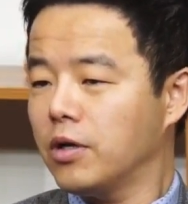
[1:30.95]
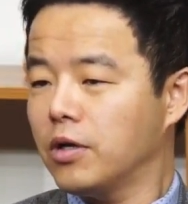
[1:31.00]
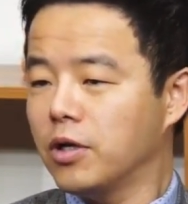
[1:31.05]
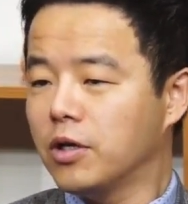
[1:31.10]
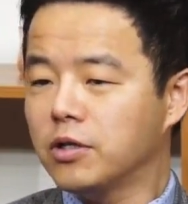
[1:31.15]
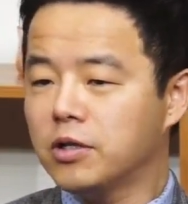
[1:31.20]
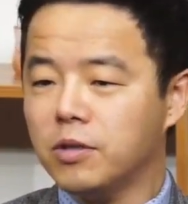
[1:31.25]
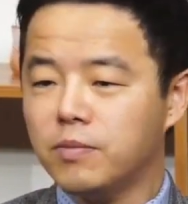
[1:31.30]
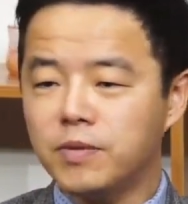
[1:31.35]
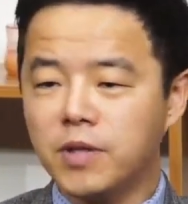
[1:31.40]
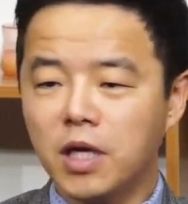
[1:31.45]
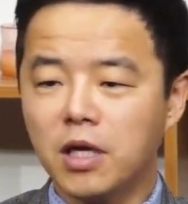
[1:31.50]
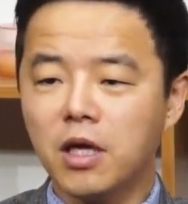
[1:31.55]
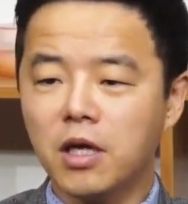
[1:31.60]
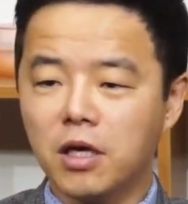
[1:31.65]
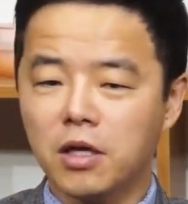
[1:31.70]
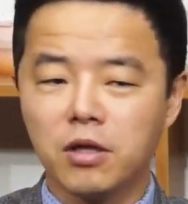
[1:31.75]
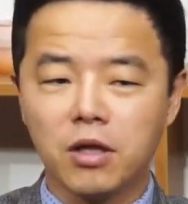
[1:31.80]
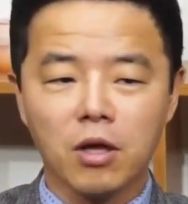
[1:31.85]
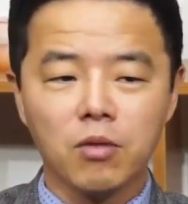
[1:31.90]

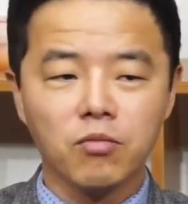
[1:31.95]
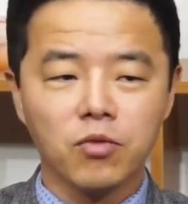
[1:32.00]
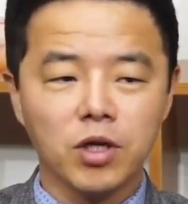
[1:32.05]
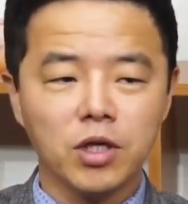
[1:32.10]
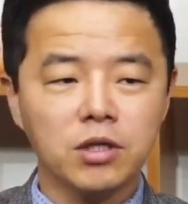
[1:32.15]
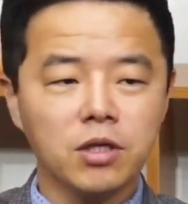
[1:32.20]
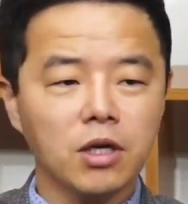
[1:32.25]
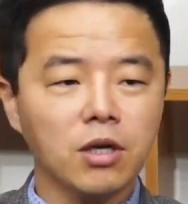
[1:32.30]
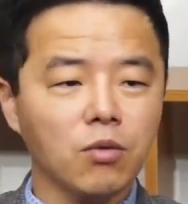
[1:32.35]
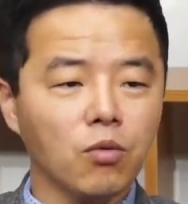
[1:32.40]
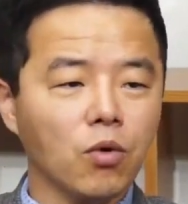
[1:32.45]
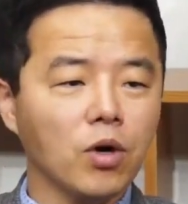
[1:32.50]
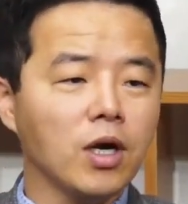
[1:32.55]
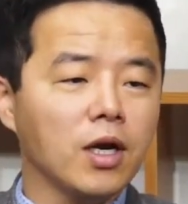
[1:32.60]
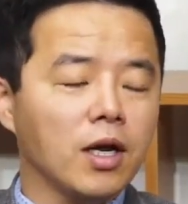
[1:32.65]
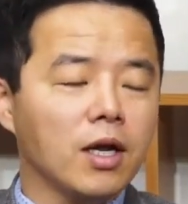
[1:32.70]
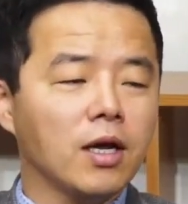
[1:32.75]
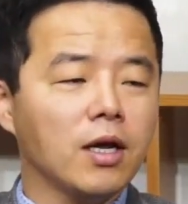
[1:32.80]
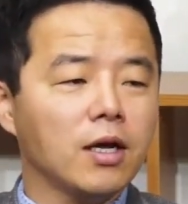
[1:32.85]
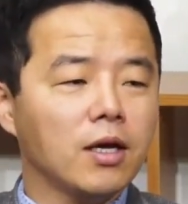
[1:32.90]
연습생이기 때문에 이 사람
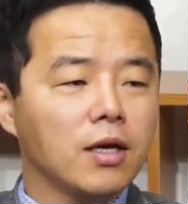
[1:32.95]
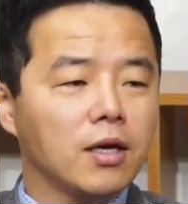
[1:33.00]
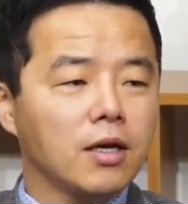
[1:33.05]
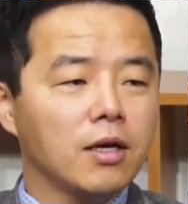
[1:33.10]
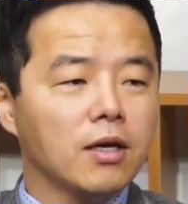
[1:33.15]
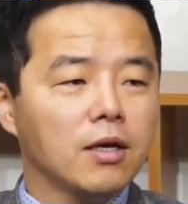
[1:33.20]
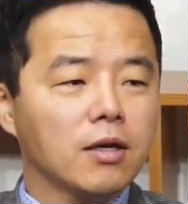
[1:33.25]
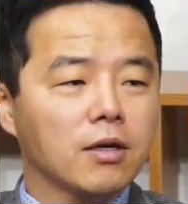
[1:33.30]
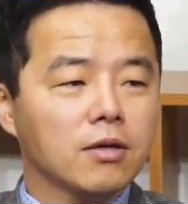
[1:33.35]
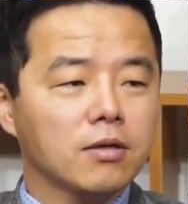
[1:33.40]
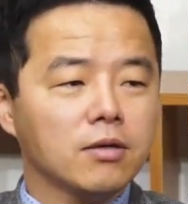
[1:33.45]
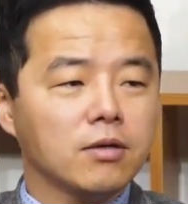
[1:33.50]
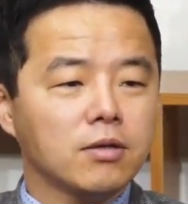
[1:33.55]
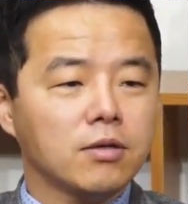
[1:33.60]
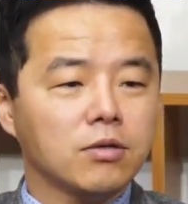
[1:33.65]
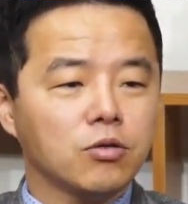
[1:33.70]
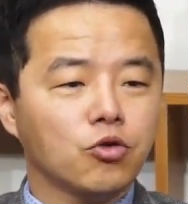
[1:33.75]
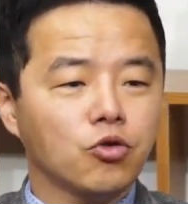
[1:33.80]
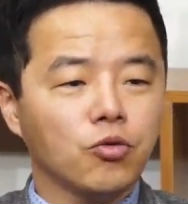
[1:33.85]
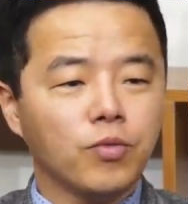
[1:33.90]
원래
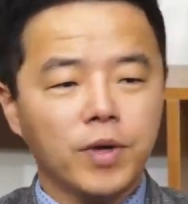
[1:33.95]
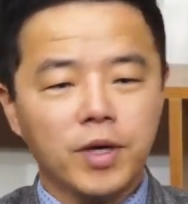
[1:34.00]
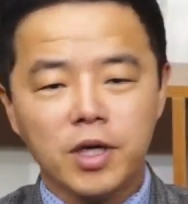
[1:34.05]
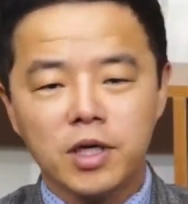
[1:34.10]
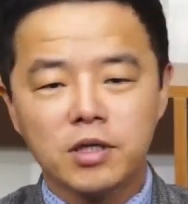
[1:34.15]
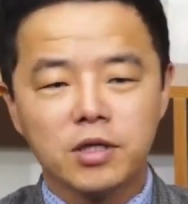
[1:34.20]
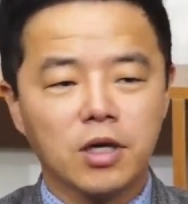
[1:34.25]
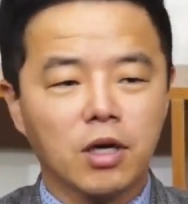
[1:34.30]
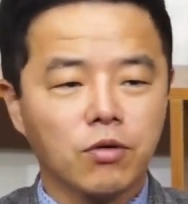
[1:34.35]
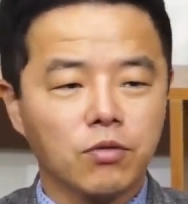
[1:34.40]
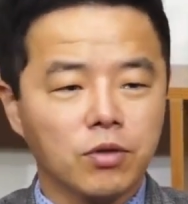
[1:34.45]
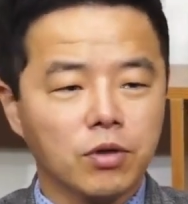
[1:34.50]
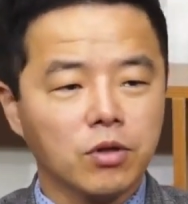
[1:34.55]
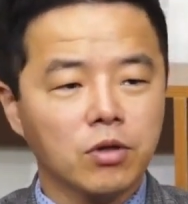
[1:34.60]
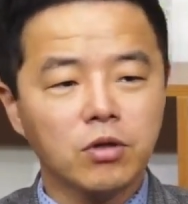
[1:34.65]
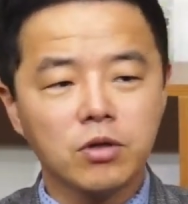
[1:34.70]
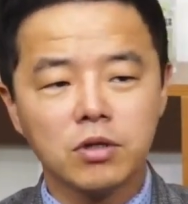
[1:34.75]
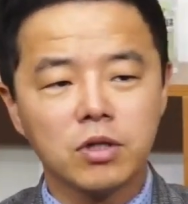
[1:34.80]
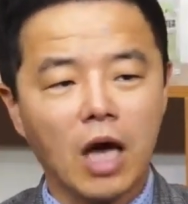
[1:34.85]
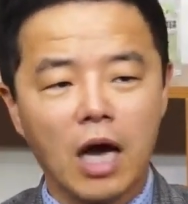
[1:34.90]
그 주변에서 야구,
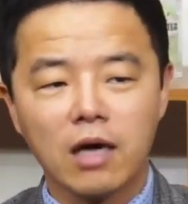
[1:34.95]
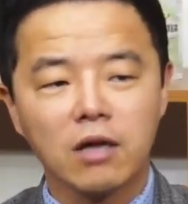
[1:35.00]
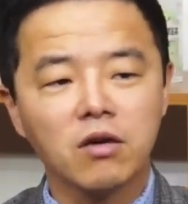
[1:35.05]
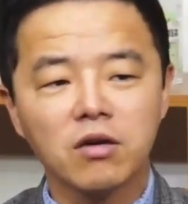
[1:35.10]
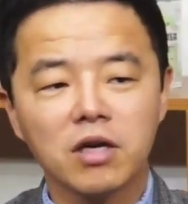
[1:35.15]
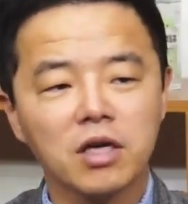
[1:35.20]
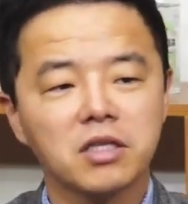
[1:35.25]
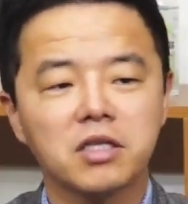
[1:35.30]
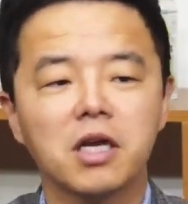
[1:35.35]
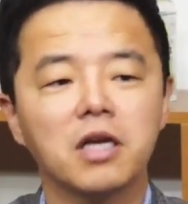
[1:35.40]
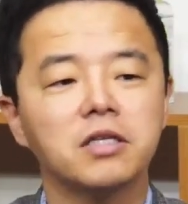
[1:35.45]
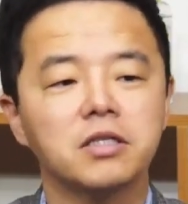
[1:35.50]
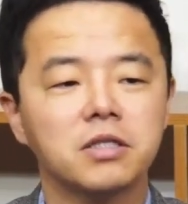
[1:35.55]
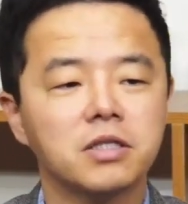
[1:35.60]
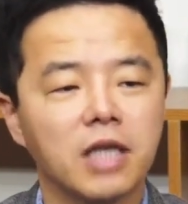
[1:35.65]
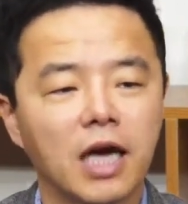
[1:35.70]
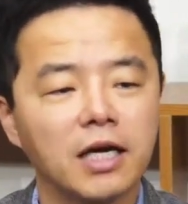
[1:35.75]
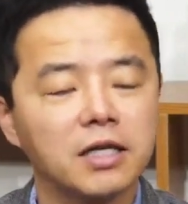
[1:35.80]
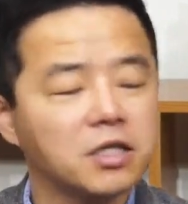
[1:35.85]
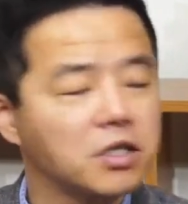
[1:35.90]
너는 타격에
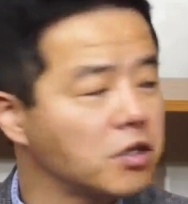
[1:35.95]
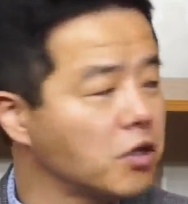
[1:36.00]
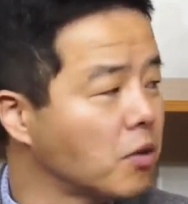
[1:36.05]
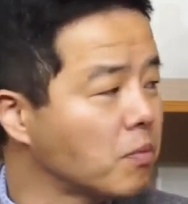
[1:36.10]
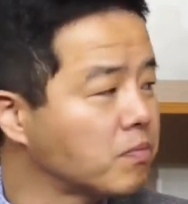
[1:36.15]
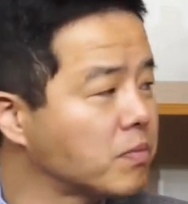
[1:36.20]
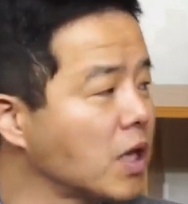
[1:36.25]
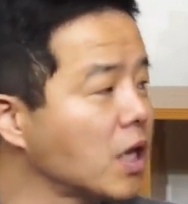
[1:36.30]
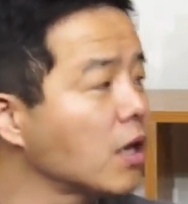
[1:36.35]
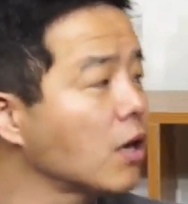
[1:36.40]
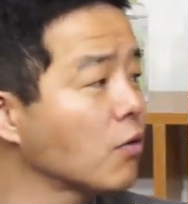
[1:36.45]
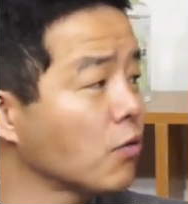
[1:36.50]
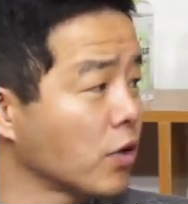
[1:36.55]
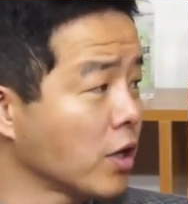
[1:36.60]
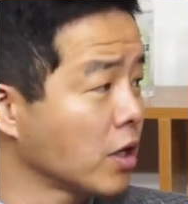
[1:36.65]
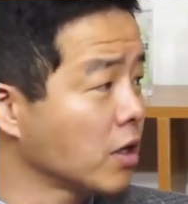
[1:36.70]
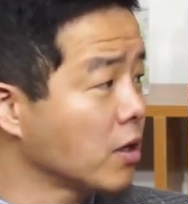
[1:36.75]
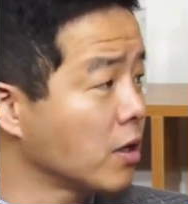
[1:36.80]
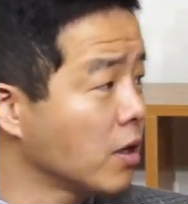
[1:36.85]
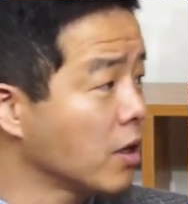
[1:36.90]
자질이 없다라고
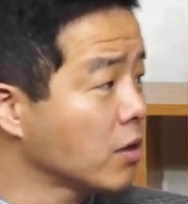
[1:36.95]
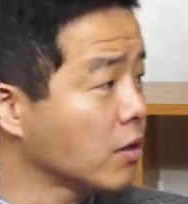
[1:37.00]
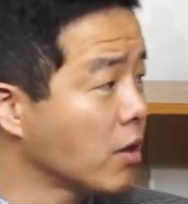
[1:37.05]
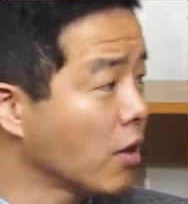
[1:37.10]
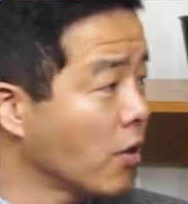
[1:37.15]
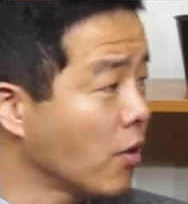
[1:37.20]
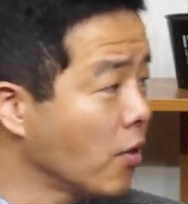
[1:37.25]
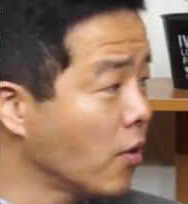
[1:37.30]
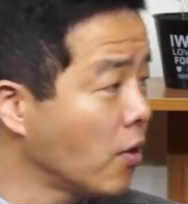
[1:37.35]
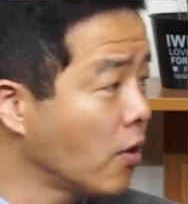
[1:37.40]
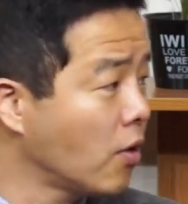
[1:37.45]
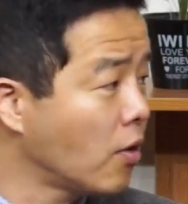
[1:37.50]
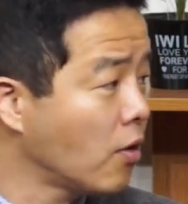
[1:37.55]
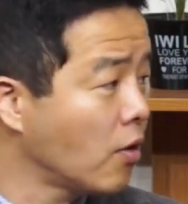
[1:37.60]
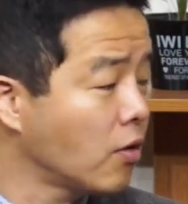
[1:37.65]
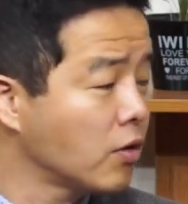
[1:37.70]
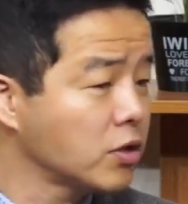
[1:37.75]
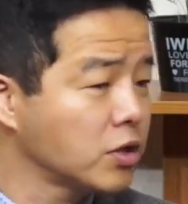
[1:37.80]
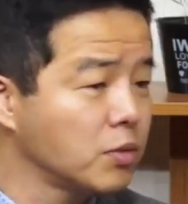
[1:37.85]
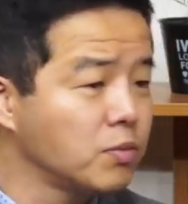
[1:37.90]
얘기를 했대요.
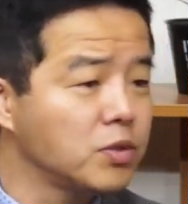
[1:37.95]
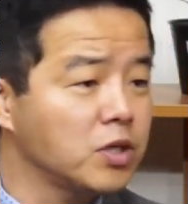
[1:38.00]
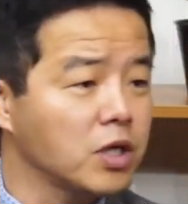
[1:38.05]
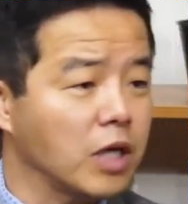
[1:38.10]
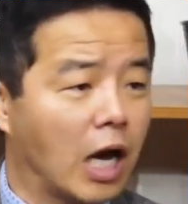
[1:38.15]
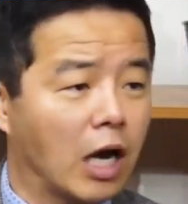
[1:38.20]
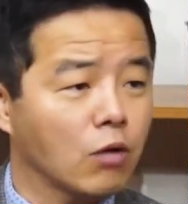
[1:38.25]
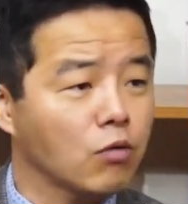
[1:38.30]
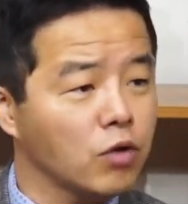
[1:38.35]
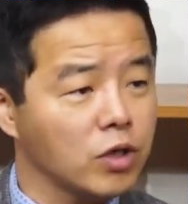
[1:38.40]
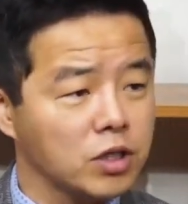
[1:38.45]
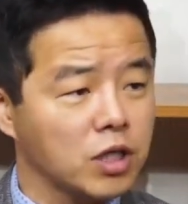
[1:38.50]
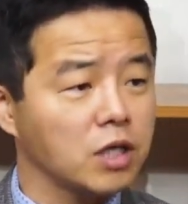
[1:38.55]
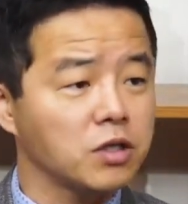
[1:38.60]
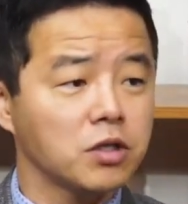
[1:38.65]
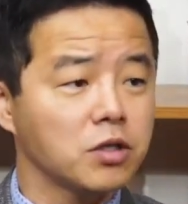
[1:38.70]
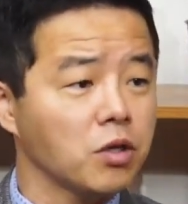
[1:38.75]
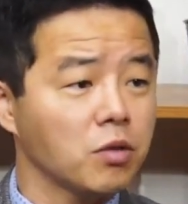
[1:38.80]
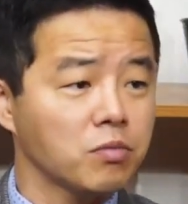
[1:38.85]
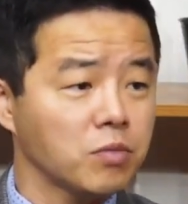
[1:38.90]
심지어 야구에
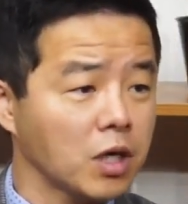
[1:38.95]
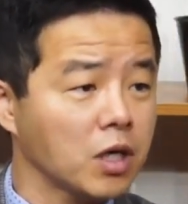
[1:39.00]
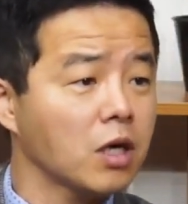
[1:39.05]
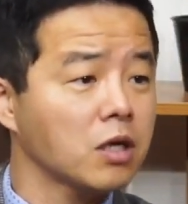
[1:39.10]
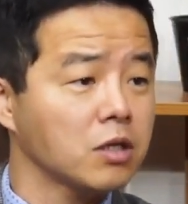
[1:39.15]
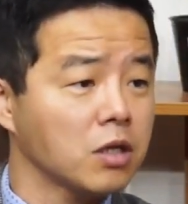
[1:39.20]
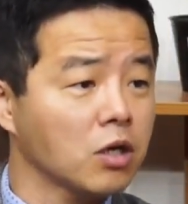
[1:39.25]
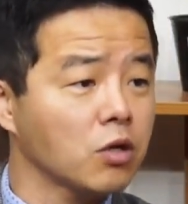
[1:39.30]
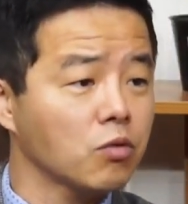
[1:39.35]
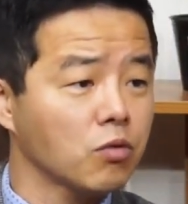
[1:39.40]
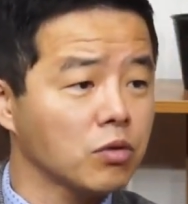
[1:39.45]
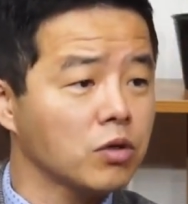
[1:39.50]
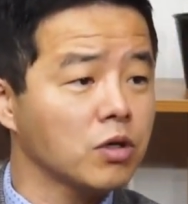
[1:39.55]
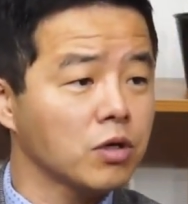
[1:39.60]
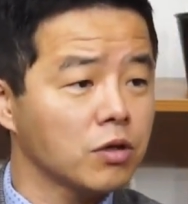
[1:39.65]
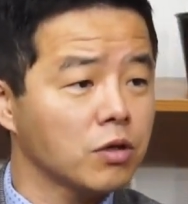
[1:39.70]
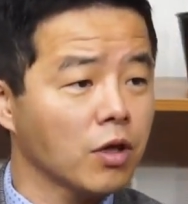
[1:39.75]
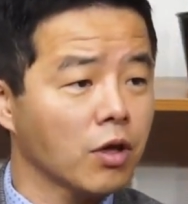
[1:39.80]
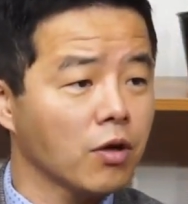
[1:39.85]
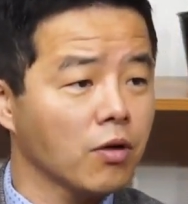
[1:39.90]
자질이 없다라는 얘기도
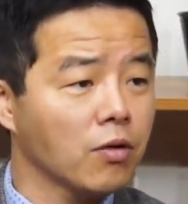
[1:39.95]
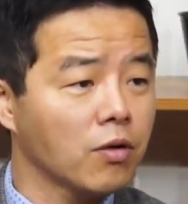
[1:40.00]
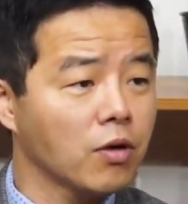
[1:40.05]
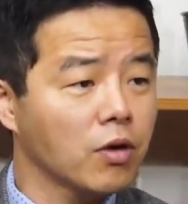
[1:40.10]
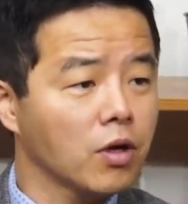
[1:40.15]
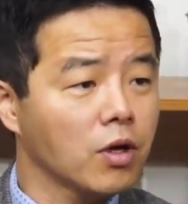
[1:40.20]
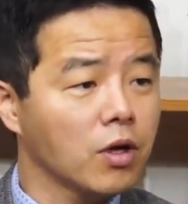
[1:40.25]
들었대요.